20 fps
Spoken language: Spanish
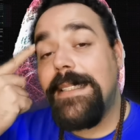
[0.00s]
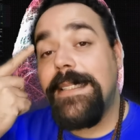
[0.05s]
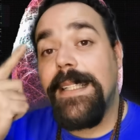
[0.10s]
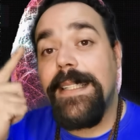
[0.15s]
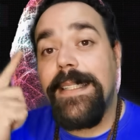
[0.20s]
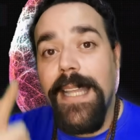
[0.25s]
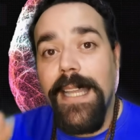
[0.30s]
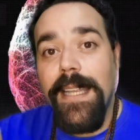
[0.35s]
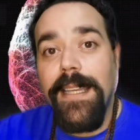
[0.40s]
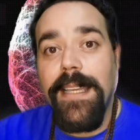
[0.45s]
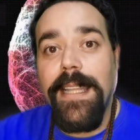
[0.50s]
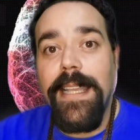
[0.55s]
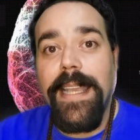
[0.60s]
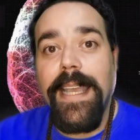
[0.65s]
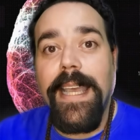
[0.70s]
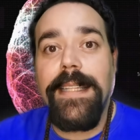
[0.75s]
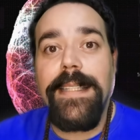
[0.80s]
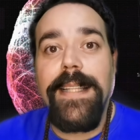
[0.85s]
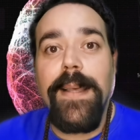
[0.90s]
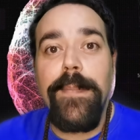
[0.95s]
esta
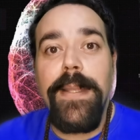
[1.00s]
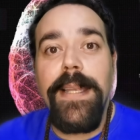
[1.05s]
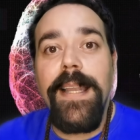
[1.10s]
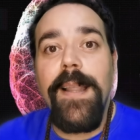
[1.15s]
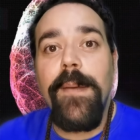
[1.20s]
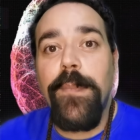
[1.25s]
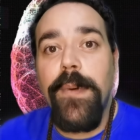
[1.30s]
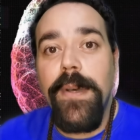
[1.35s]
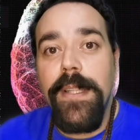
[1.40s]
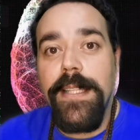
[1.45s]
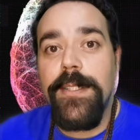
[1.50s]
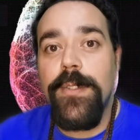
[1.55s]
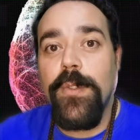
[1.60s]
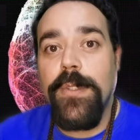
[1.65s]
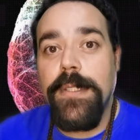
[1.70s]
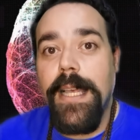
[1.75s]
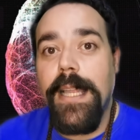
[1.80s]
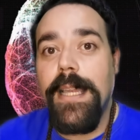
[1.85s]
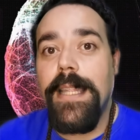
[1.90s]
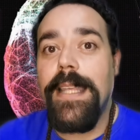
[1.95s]
técnica también la puedes
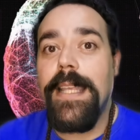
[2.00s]
usar